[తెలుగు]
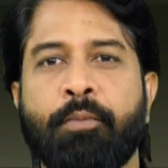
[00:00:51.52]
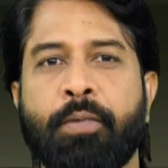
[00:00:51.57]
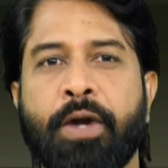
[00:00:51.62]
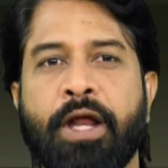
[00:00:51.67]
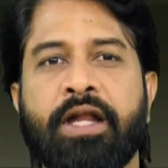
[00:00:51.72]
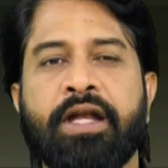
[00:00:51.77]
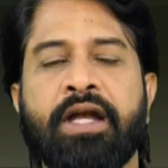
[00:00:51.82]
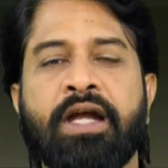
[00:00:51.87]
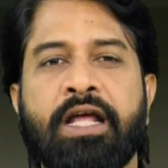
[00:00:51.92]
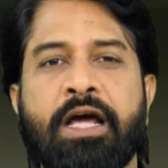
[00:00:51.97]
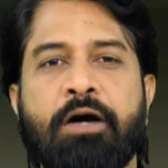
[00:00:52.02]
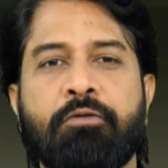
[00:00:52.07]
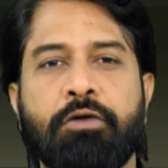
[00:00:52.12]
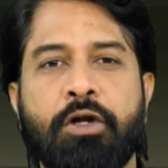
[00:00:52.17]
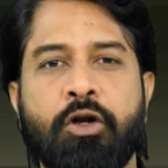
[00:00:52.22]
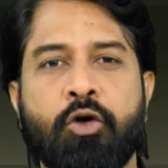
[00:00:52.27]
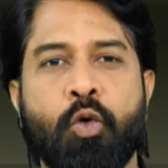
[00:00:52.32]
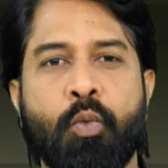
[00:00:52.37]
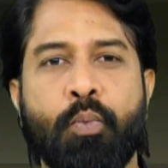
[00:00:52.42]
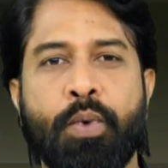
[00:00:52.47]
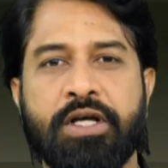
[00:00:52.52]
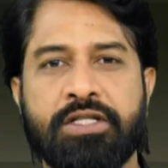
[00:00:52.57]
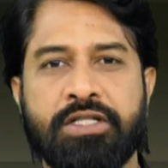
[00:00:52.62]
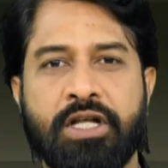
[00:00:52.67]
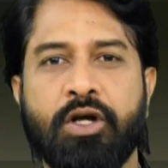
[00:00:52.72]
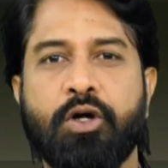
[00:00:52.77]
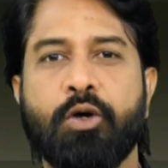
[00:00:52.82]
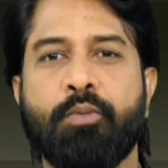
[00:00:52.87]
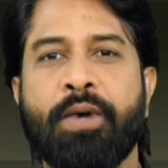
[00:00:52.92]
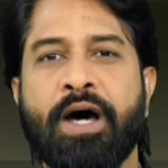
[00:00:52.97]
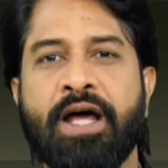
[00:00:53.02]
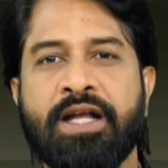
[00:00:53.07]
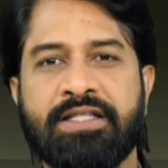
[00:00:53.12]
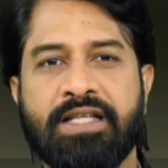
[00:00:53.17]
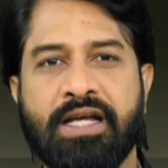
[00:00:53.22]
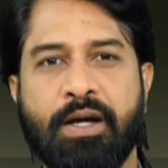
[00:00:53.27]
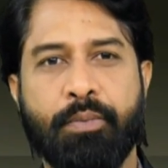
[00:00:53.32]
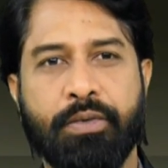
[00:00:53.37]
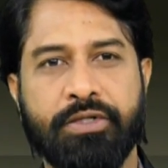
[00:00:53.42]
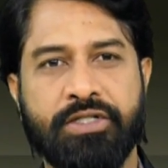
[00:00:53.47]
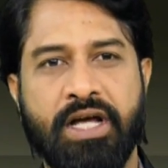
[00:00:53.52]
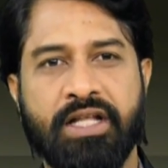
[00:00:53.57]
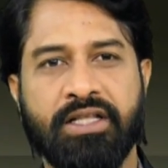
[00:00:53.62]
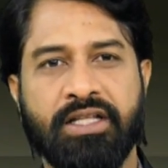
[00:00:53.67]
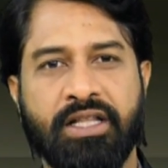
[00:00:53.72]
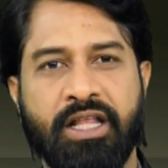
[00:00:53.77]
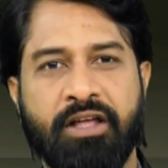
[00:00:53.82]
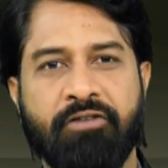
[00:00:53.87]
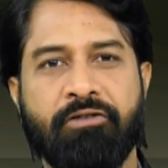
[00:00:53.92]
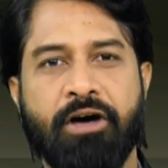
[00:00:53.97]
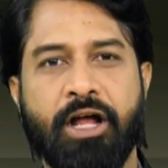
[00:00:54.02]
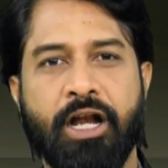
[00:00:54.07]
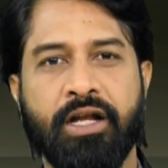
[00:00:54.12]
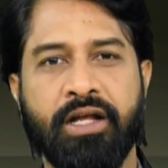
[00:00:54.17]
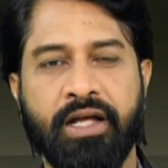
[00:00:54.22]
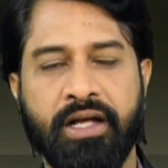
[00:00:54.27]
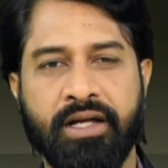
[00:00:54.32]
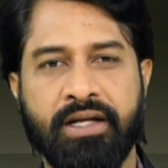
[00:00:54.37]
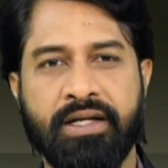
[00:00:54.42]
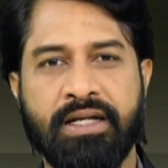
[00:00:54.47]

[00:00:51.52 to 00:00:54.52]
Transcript: ప్రెగ్నెంట్గా ఉన్న ఉపాసనకు మానసిక ప్రశాంతత ఇవ్వాలని